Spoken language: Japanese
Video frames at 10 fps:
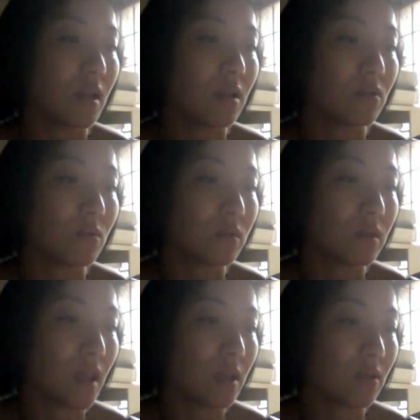と思っ
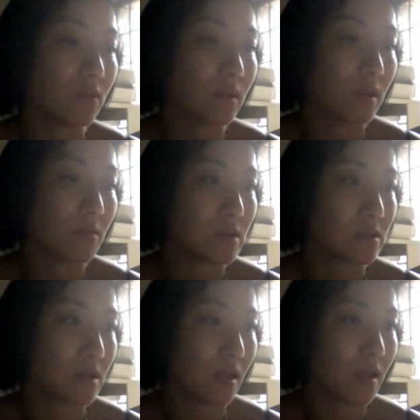て読んでいまし
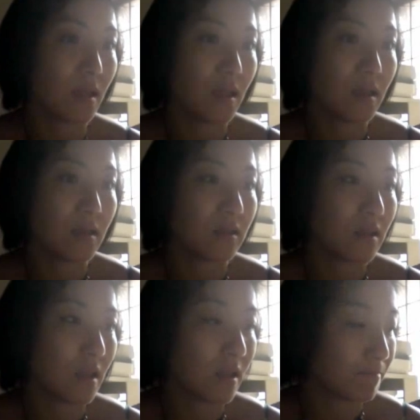た。
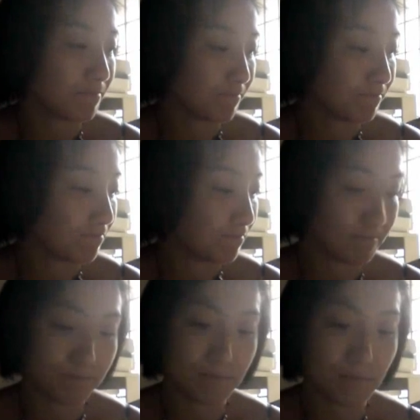で、
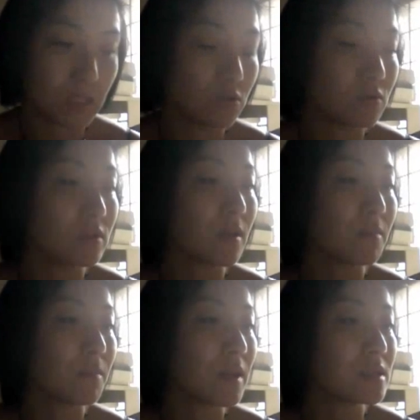13
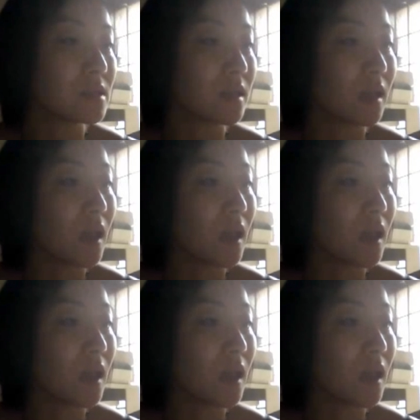ページに、